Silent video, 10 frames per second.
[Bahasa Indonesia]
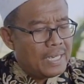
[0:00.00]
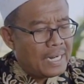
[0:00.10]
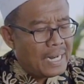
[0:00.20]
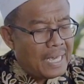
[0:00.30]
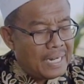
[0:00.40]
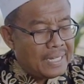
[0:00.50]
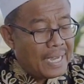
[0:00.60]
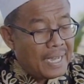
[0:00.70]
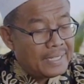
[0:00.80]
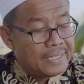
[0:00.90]
illa li
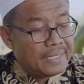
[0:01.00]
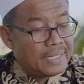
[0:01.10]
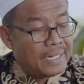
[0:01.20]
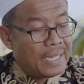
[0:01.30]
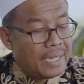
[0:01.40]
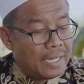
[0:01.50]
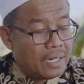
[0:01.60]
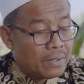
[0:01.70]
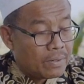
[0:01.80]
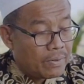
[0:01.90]
hajatin
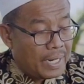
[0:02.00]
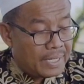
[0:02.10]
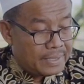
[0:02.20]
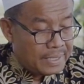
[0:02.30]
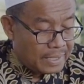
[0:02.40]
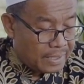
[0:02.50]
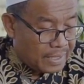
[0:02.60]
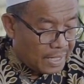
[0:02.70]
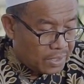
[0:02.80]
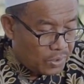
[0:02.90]
angin krana hajat
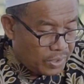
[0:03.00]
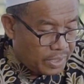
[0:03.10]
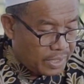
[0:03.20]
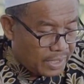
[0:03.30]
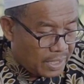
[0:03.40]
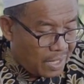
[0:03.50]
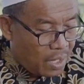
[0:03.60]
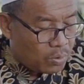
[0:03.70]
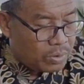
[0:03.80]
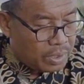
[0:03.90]
kadoyikil
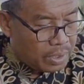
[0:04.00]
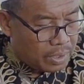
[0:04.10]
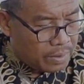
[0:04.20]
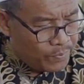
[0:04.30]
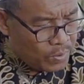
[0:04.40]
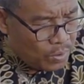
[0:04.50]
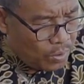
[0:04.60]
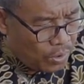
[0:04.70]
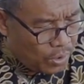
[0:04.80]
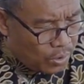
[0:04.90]
ardi
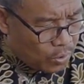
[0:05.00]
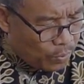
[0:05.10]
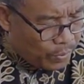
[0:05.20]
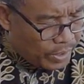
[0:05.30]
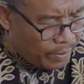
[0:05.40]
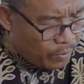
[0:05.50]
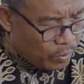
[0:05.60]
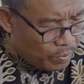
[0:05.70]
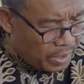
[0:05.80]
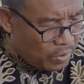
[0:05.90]
koyok e
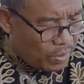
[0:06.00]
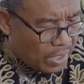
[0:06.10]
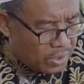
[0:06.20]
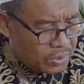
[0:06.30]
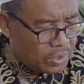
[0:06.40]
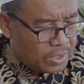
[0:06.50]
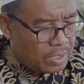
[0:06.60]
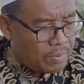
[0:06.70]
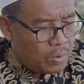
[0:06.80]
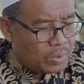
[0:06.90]
bumi wakas
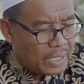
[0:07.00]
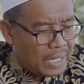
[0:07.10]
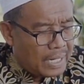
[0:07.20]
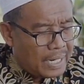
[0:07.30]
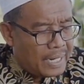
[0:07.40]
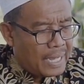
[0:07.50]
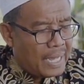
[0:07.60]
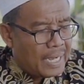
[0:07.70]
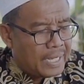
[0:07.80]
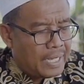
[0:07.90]
rutil mauta lan
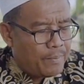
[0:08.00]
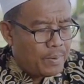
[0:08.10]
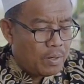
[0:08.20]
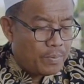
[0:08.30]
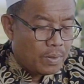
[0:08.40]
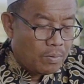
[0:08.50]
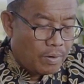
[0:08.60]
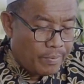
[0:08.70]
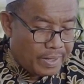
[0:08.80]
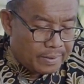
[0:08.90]
ake piro-piro
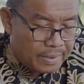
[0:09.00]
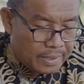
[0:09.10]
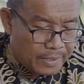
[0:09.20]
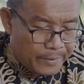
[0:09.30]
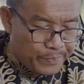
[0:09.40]
wong mati